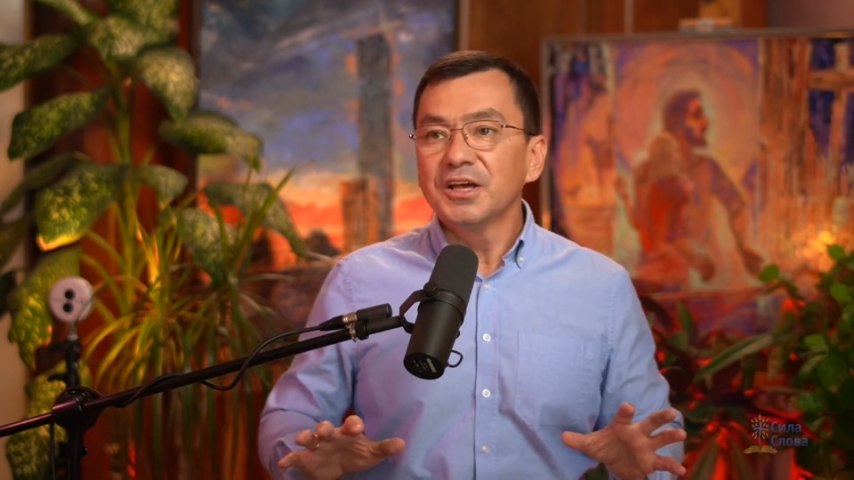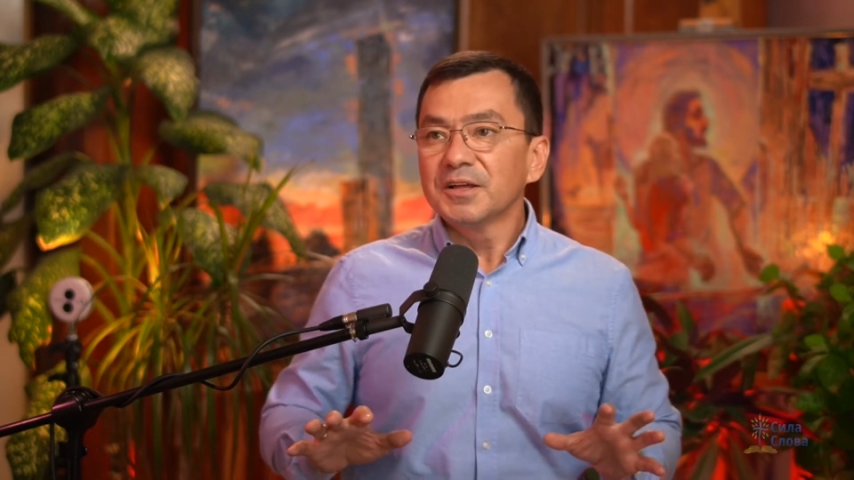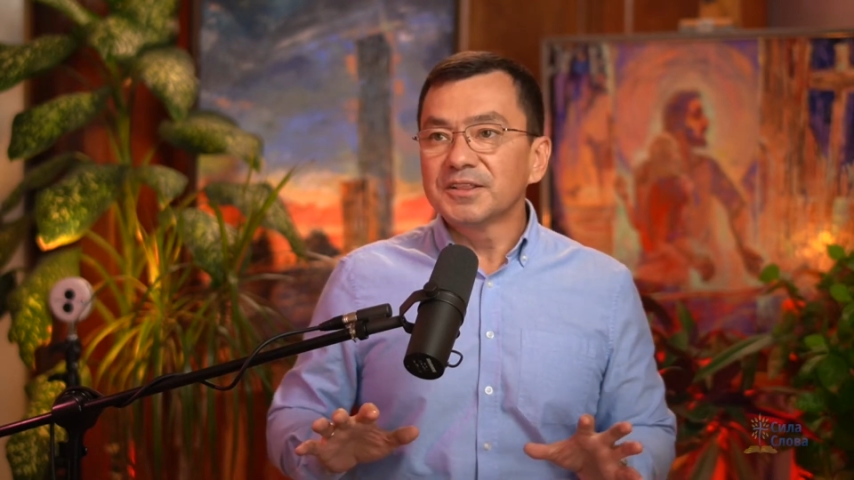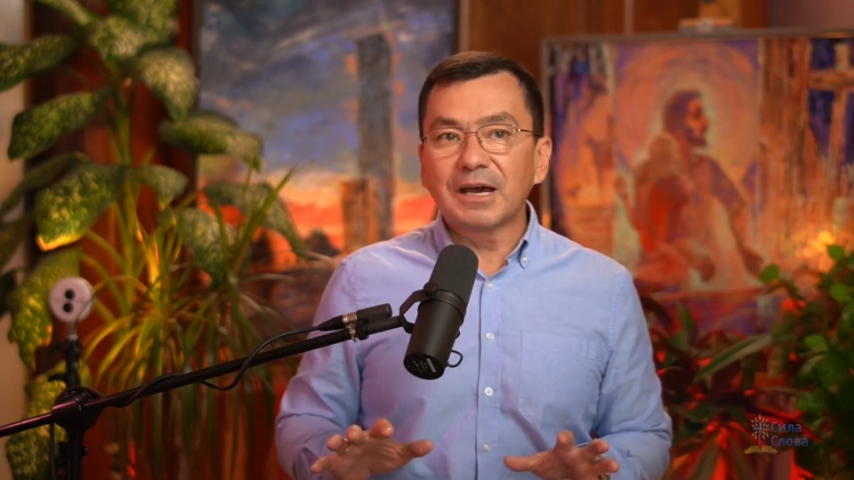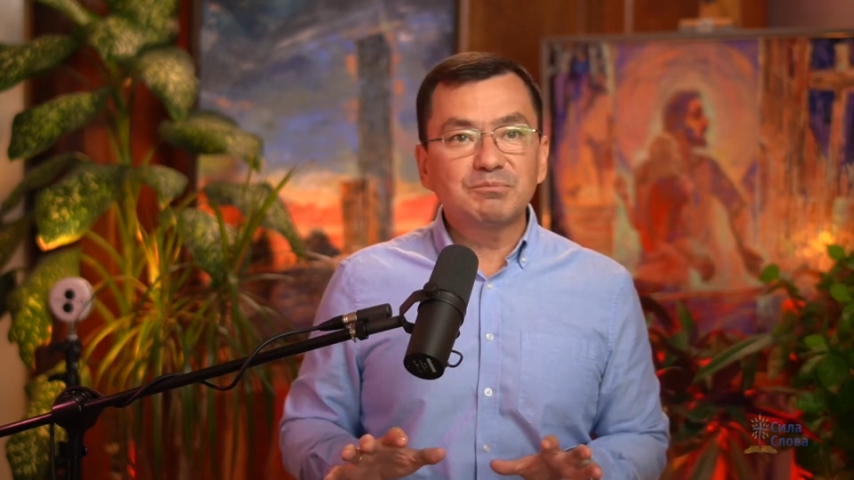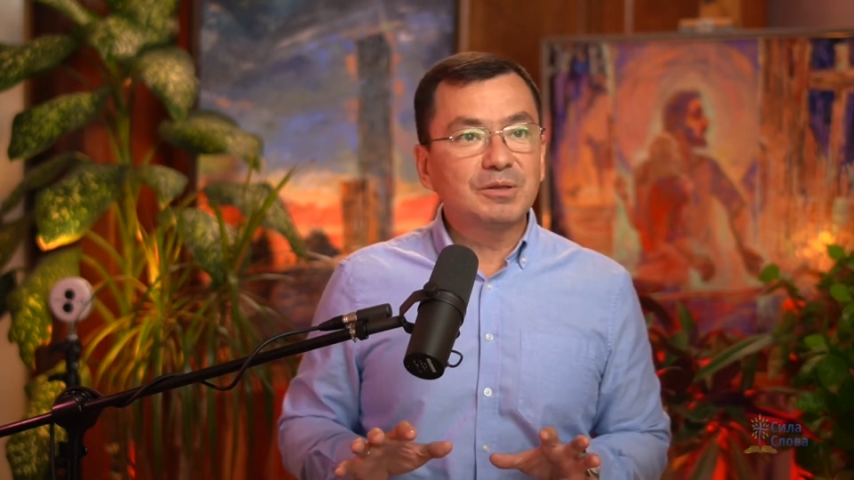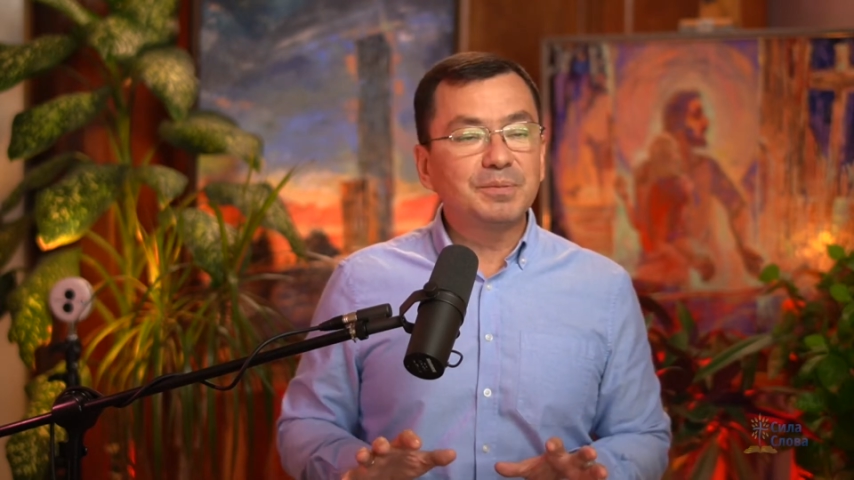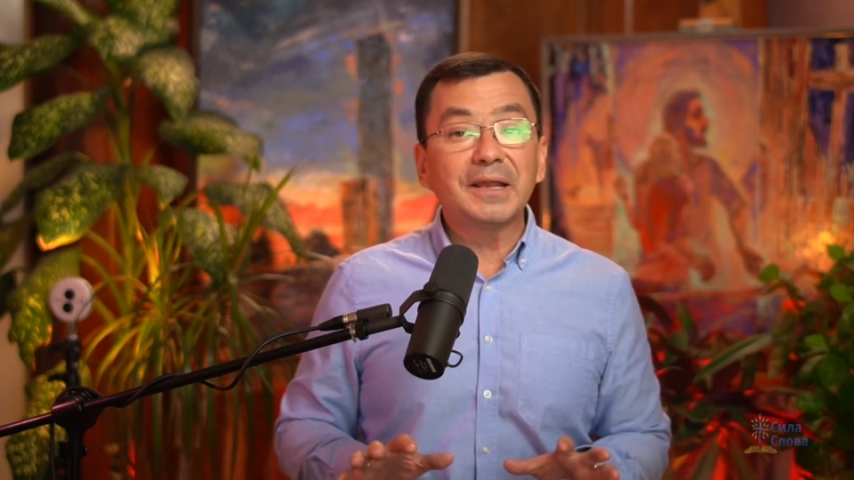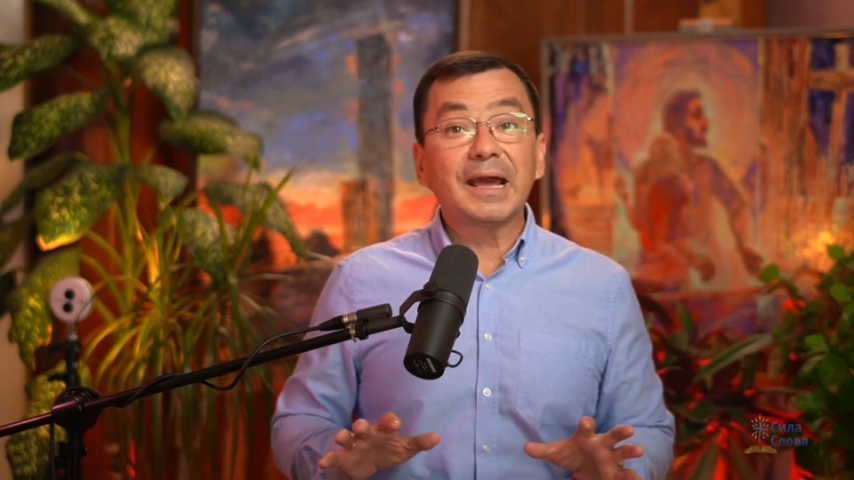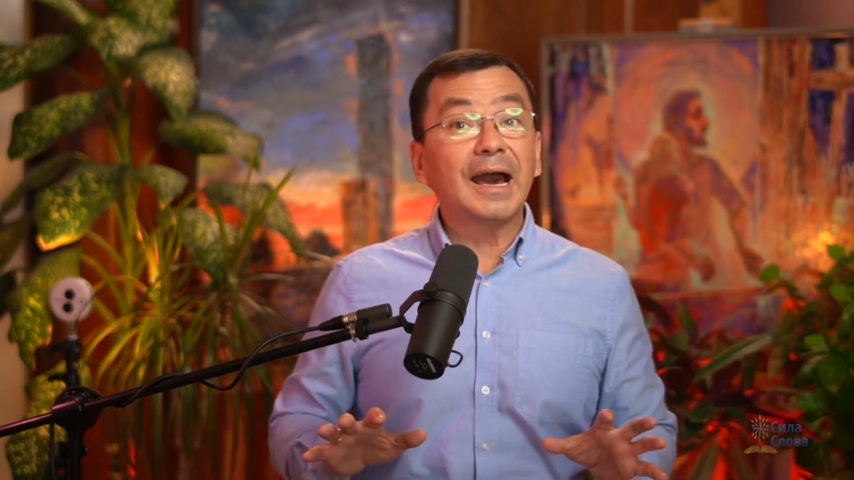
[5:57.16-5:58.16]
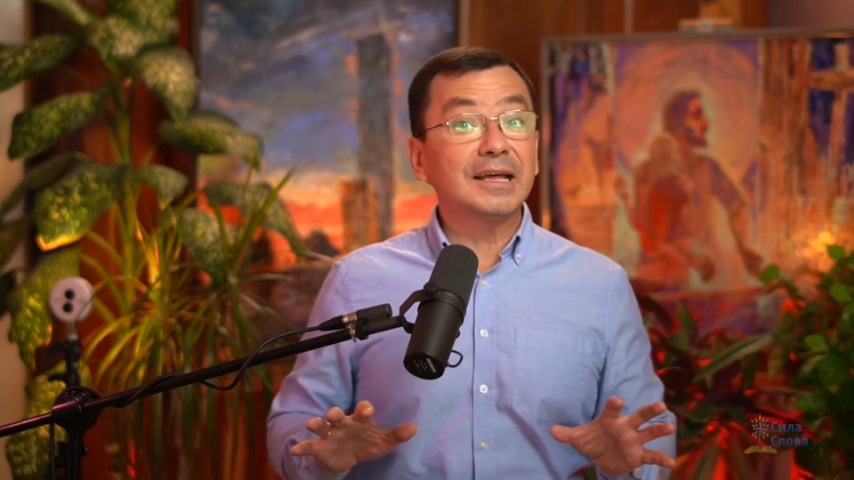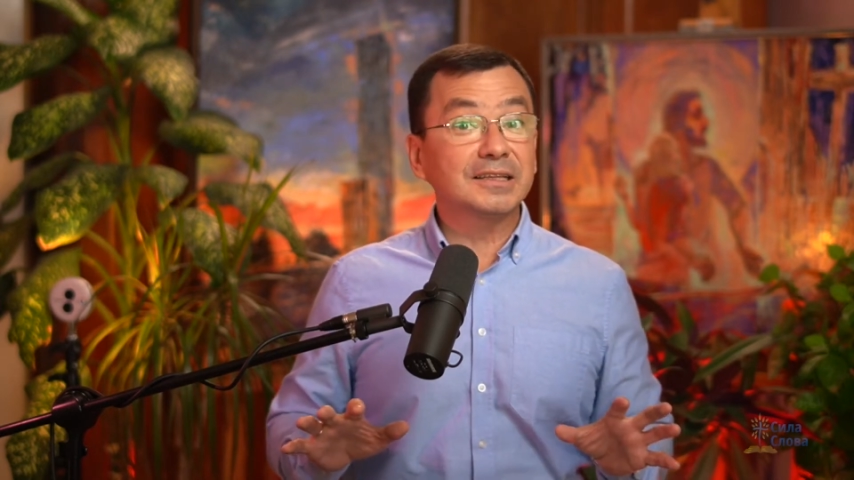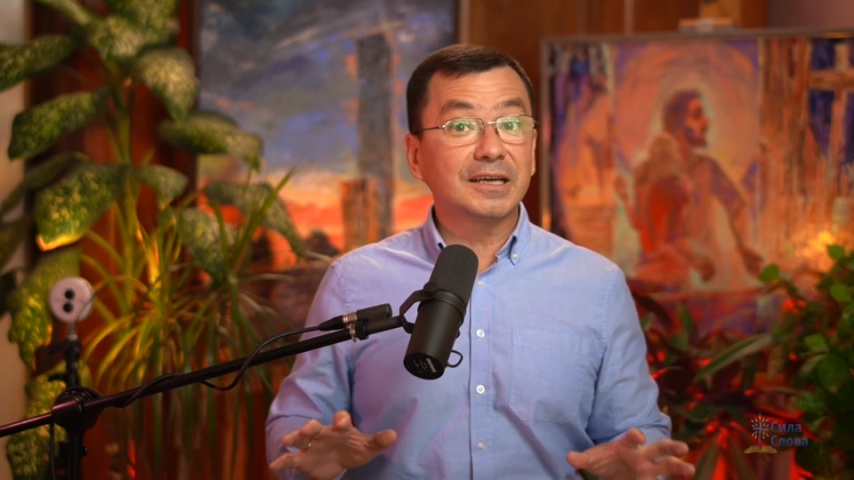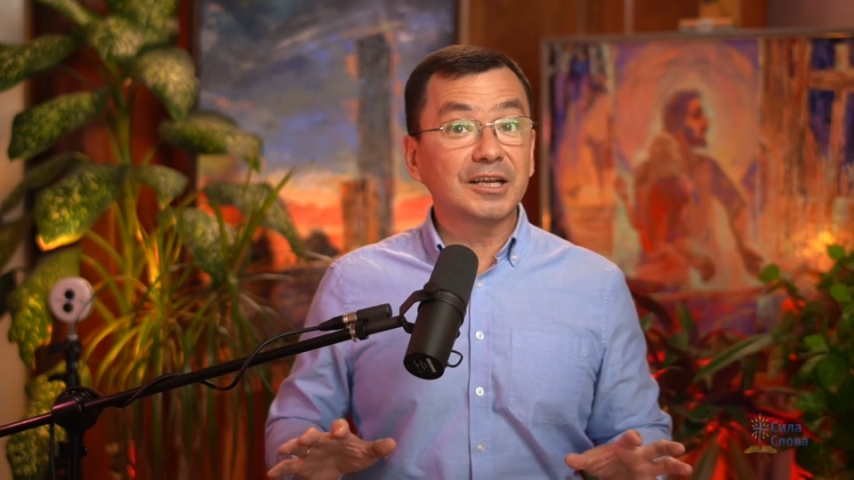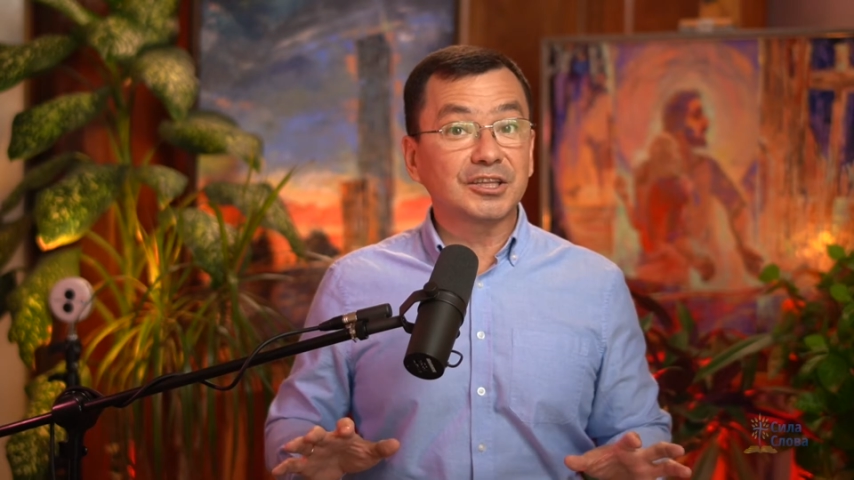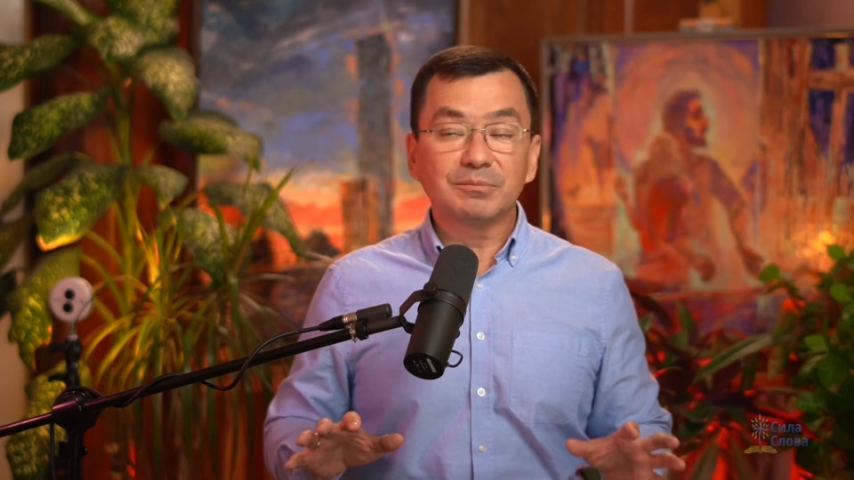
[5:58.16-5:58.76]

Нам теперь открыто,